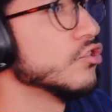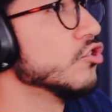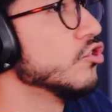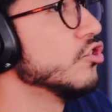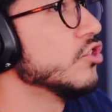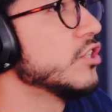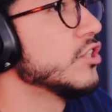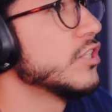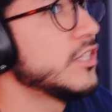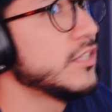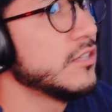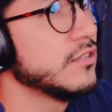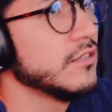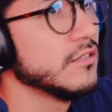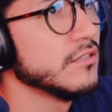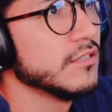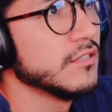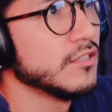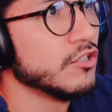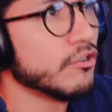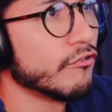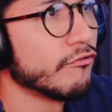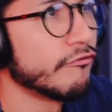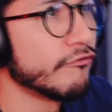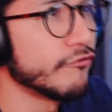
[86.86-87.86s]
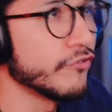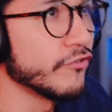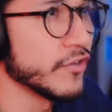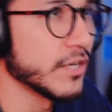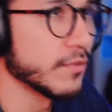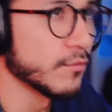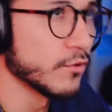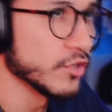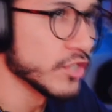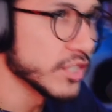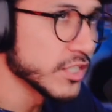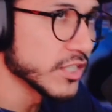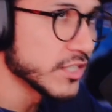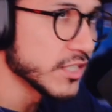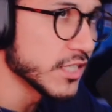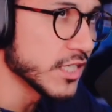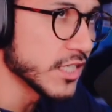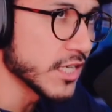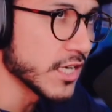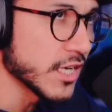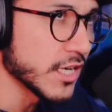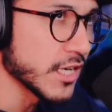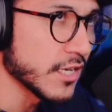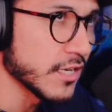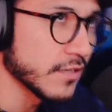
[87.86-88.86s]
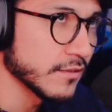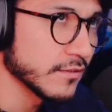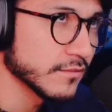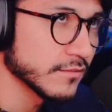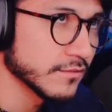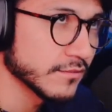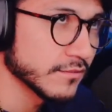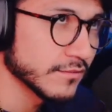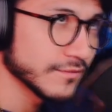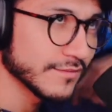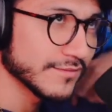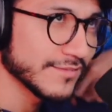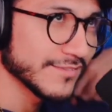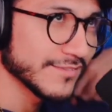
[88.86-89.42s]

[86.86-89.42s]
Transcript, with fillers: Mm, lo firmo desde ya.